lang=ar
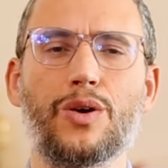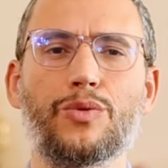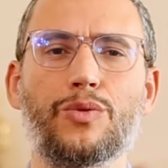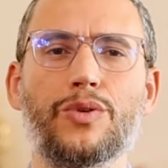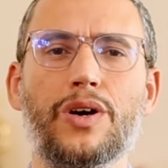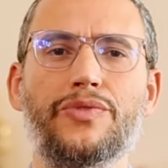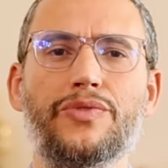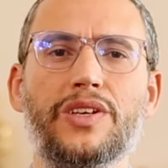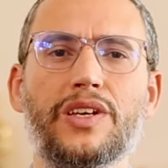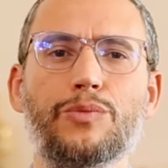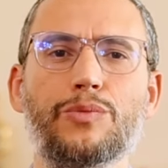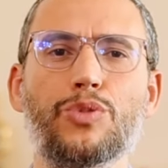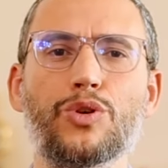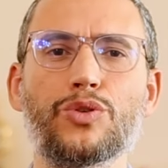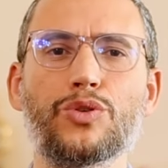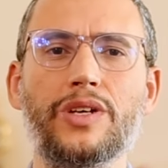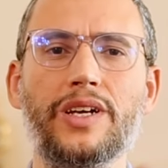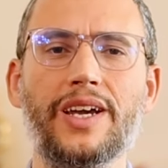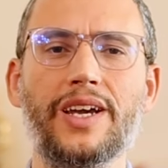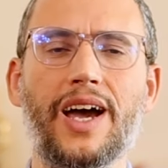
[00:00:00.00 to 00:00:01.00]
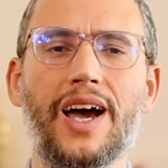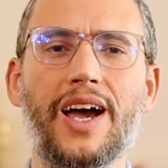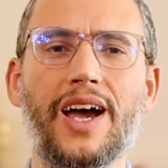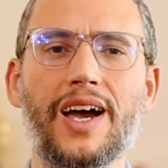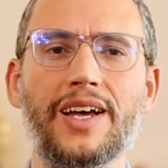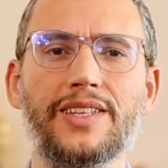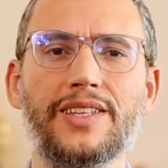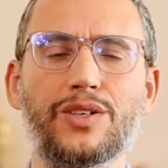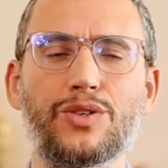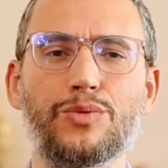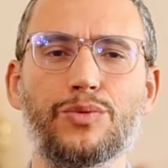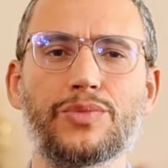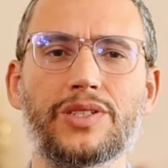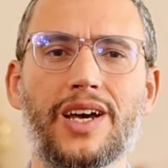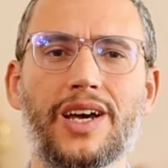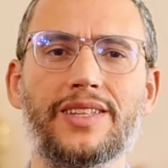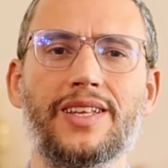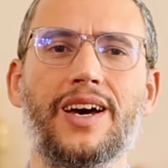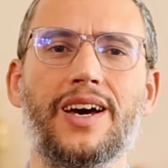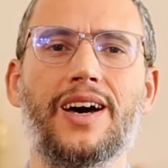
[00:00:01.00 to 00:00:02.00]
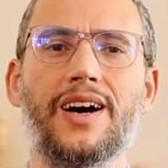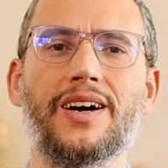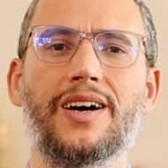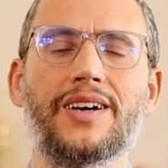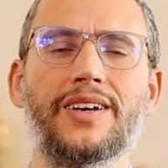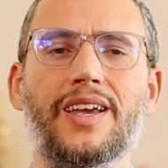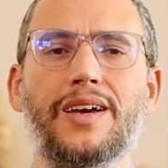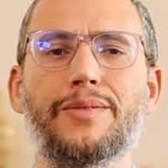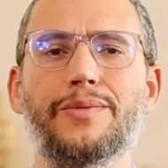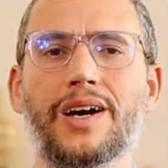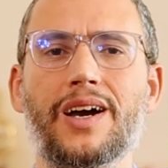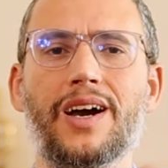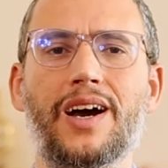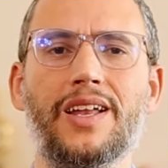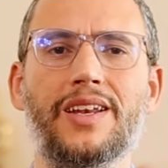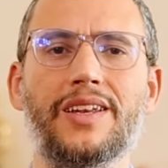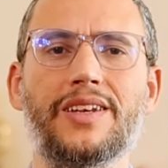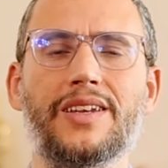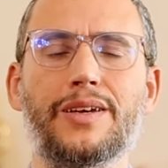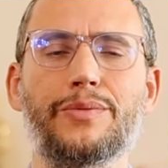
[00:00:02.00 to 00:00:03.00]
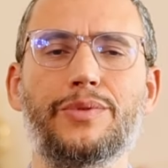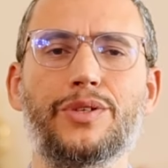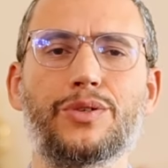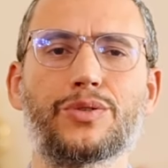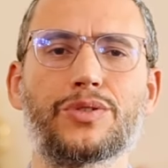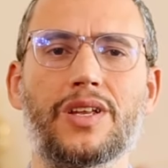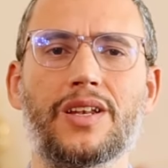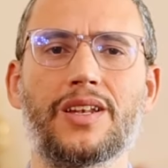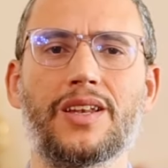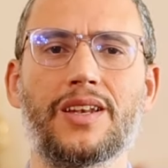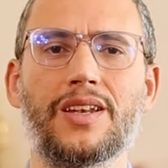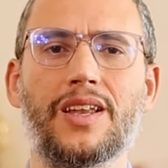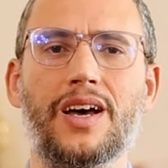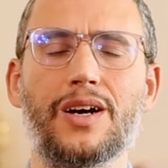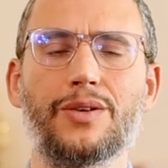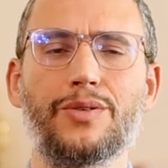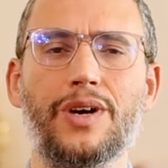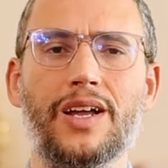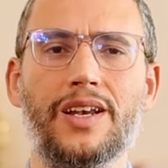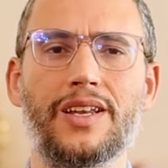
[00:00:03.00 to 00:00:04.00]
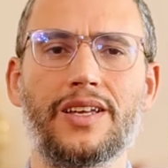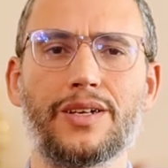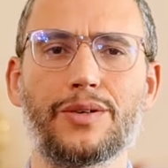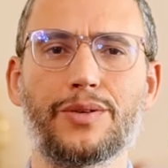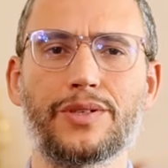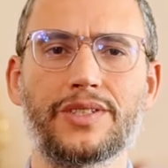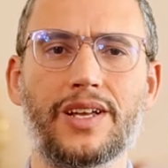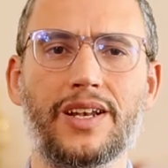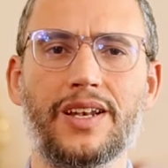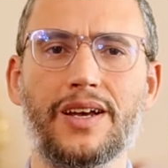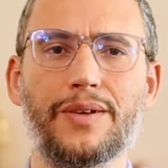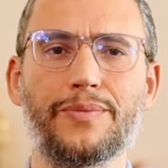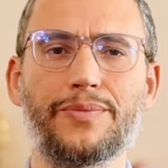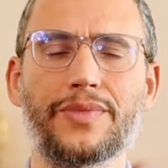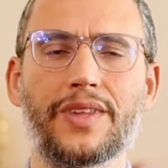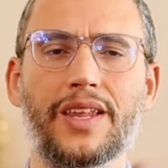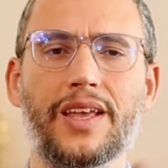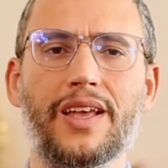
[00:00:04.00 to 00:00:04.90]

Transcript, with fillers: وفي بضع أحدكم صدقة كما قال النبي صلى الله عليه وسلم